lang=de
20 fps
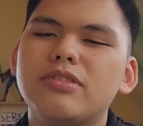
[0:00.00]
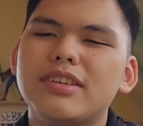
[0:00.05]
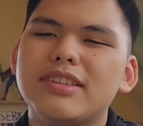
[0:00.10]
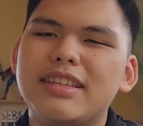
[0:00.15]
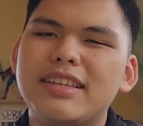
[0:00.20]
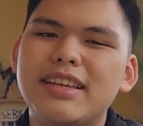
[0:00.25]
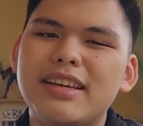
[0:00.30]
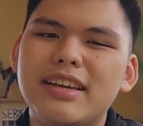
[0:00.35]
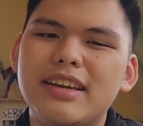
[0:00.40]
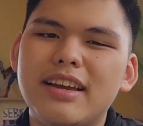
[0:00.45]
Und
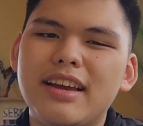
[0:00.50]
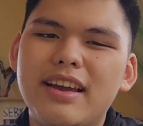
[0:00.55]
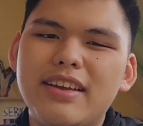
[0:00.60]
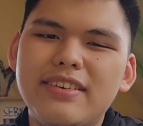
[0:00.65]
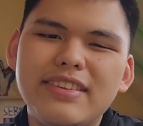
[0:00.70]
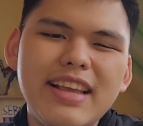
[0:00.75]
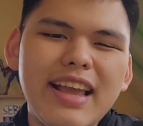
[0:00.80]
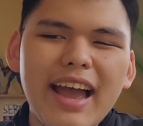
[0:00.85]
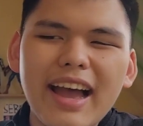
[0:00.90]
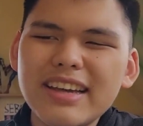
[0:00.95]
die,
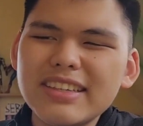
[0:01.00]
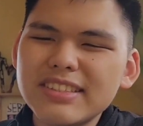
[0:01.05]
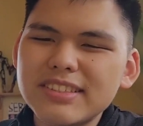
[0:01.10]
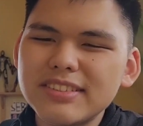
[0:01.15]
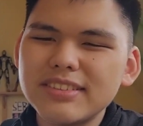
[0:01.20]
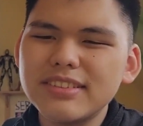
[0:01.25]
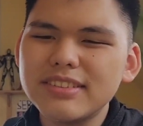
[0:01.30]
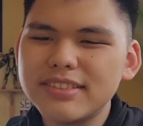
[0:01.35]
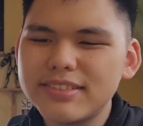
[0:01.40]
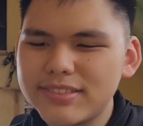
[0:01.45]
die
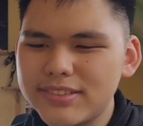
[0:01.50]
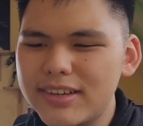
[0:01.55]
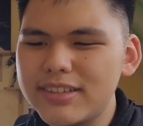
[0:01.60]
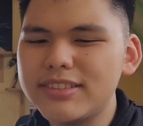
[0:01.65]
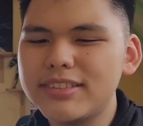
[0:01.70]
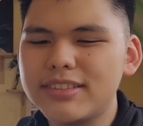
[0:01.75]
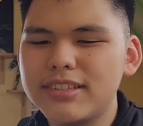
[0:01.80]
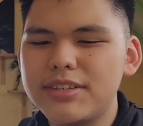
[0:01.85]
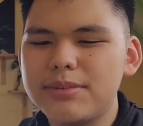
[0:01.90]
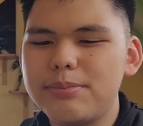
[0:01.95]
ersten
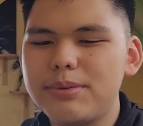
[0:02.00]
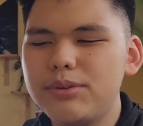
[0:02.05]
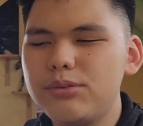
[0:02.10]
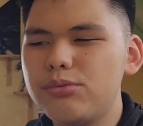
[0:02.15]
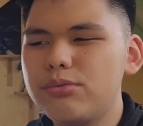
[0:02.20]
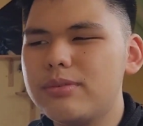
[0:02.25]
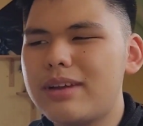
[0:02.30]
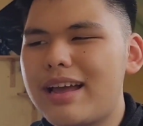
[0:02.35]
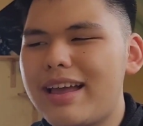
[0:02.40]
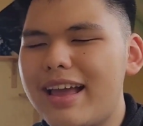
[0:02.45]
20
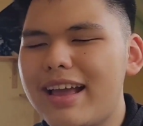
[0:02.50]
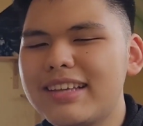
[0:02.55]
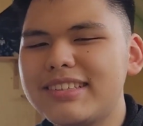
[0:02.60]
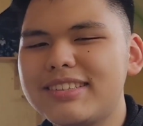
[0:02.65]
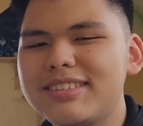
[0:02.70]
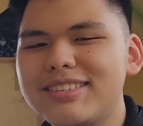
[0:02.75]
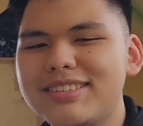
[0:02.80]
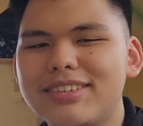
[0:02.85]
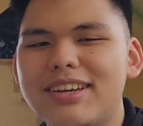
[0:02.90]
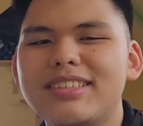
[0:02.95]
Minuten,
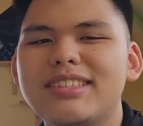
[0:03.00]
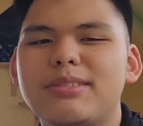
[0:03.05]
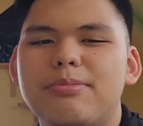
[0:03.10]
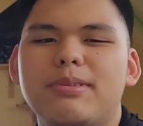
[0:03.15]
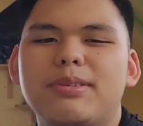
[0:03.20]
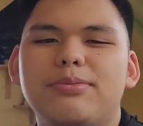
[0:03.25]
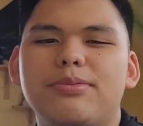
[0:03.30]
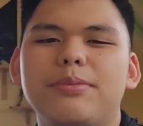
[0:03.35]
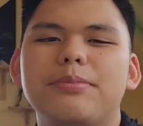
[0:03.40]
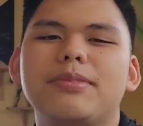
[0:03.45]
ersten
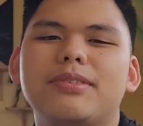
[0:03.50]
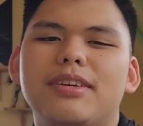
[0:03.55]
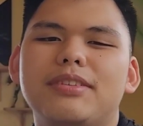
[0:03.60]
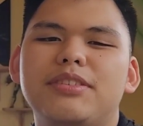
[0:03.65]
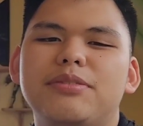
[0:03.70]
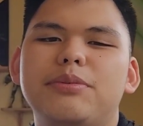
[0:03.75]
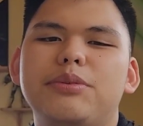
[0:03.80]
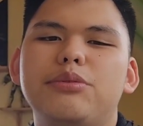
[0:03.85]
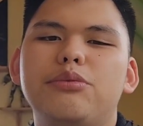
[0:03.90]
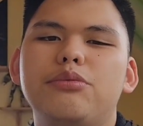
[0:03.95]
20 bis
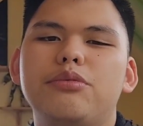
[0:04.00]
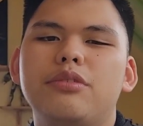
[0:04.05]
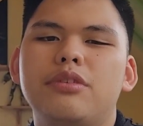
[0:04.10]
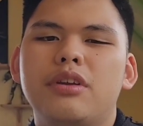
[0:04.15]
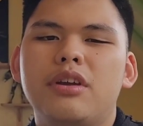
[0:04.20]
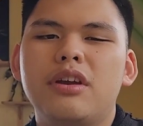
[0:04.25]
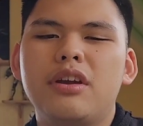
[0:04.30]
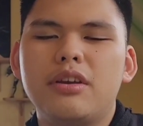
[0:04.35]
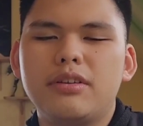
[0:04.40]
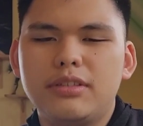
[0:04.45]
25 Minuten,